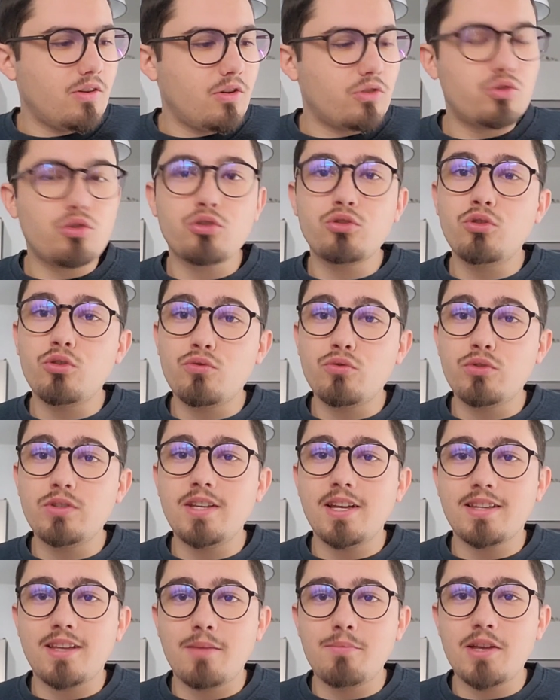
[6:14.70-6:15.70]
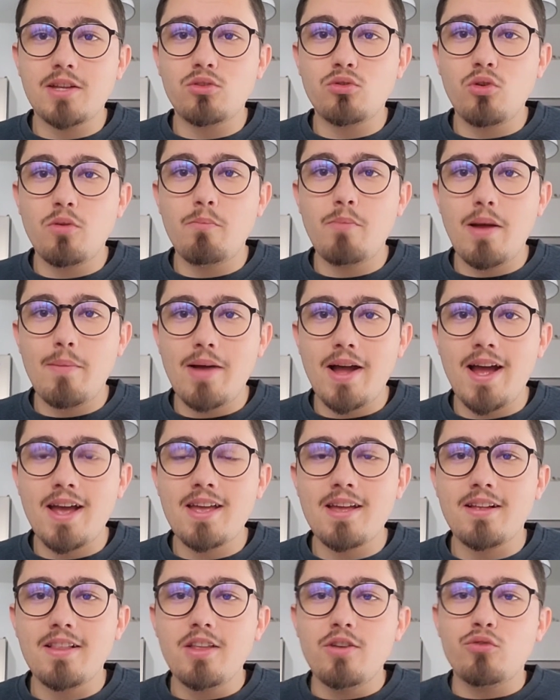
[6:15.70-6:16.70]
Sur ce, je vous dis à très bientôt. Bye
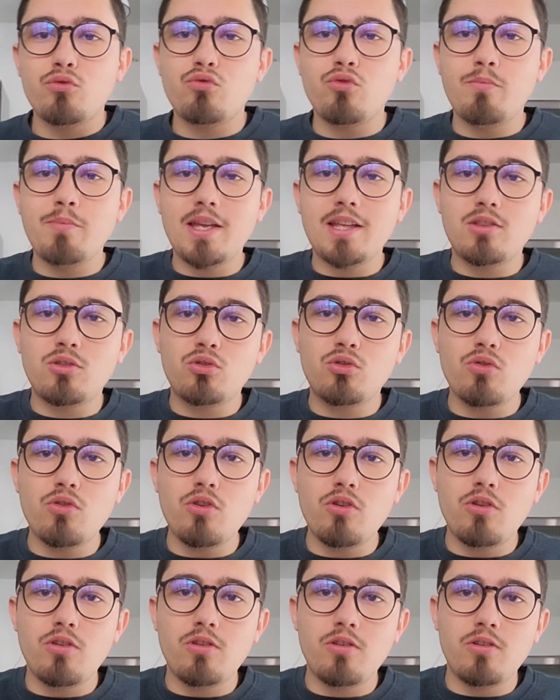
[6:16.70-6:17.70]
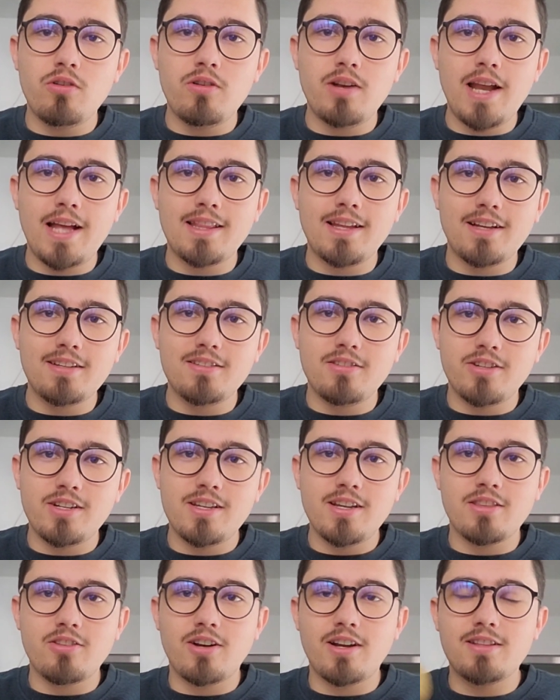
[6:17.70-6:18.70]
bye. Je vous mets tout l'adresse dans le
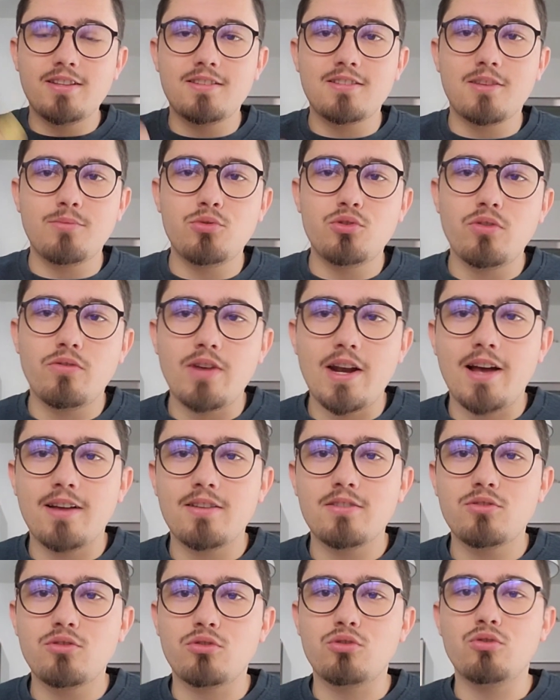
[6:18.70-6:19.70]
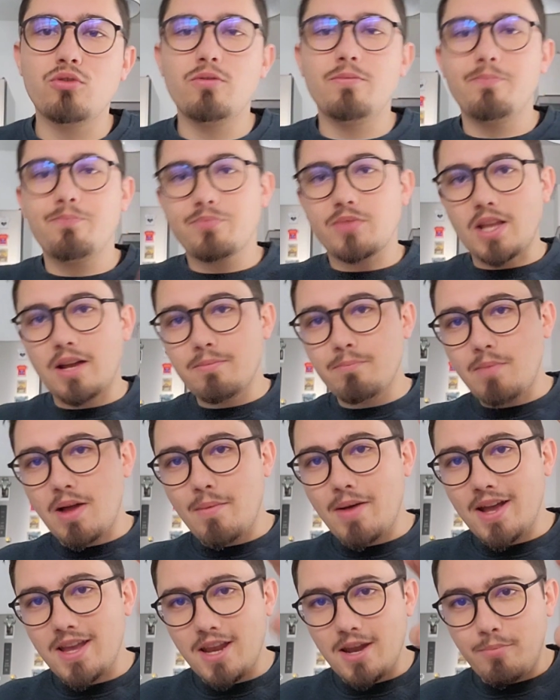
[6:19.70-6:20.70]
lien dans la description. Voilà. Sur ce, bye
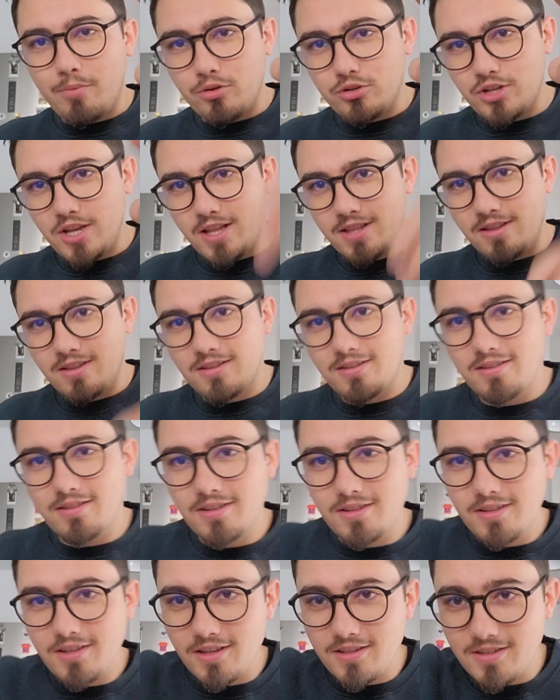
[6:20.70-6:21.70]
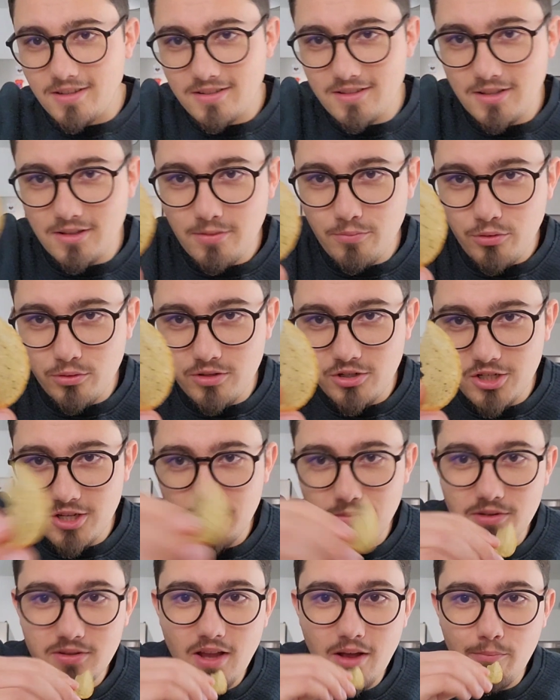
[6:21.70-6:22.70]
bye, à la prochaine. Et ça, c'était pour une
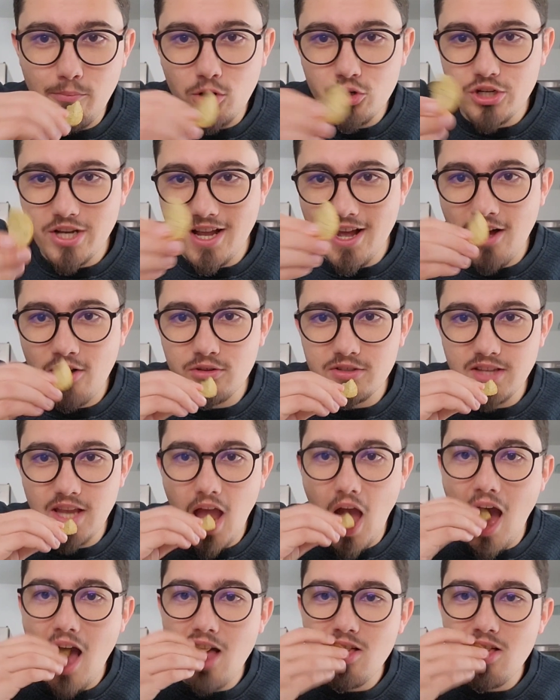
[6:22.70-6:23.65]
chips. Mangez gras aussi.